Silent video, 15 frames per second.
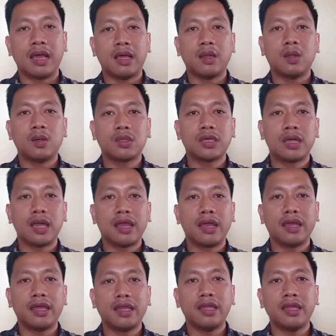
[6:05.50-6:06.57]
Kalau
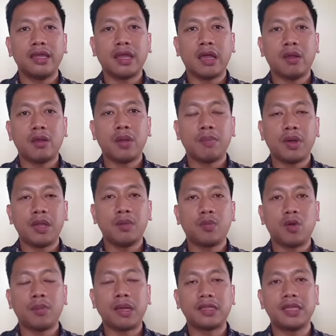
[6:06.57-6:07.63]
sekarang ini kalau dapat
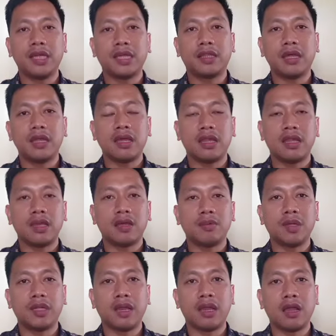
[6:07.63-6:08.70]
informasi kita dari
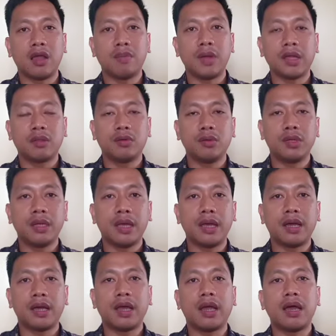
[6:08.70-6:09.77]
Kementerian Agama itu di
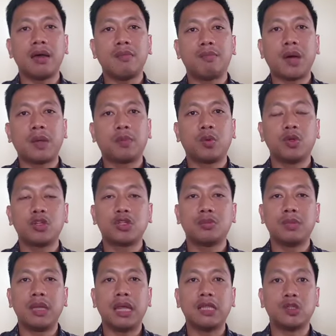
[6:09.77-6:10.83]
angka
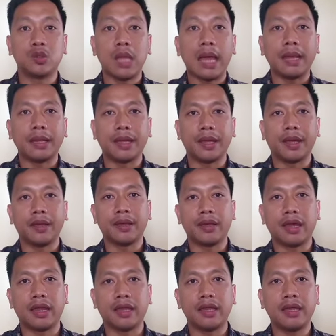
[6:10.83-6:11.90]
49 jutaan ya. 49
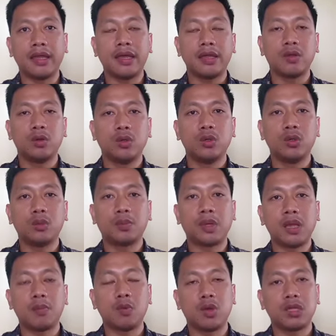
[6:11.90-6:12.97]
Karena juta.
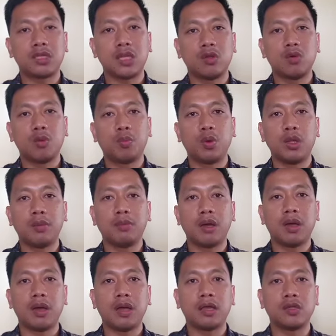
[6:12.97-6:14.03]
Karena puluh
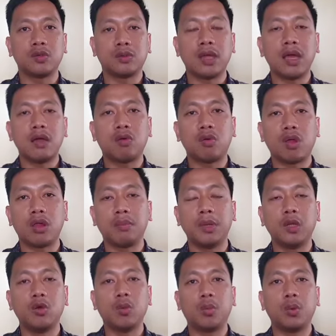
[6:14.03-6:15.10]
25 juta kurang
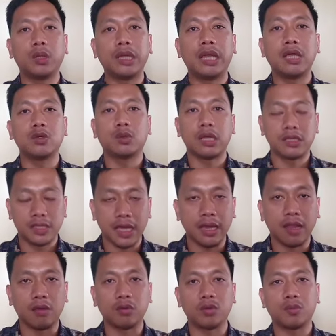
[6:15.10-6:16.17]
lebih 23 juta sekian
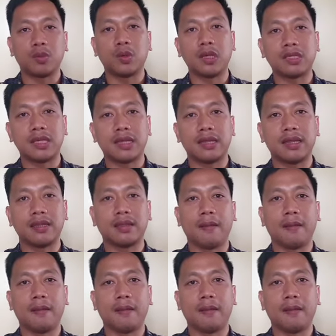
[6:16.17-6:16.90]
lah untuk yeah. Iya.